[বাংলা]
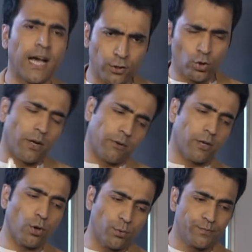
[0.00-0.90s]
আচ্ছা তোমরা
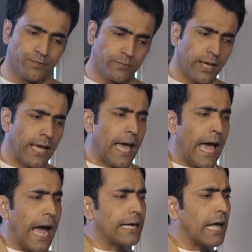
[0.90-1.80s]
আমাকে বলো
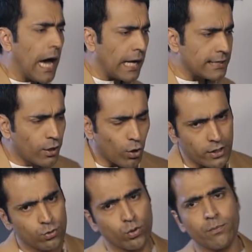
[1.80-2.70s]
একটা হাতি
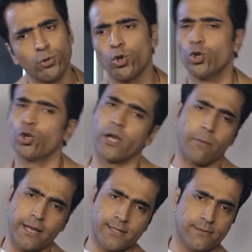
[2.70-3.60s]
হঠাৎ করে প্রচণ্ড
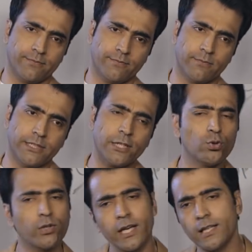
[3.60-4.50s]
খেপে গেছে
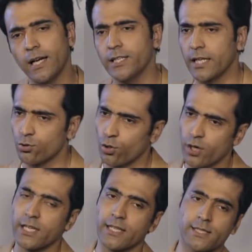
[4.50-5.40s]
কিছুতেই তাকে শান্ত
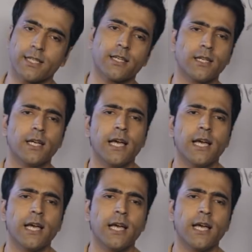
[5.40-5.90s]
করা যাচ্ছে না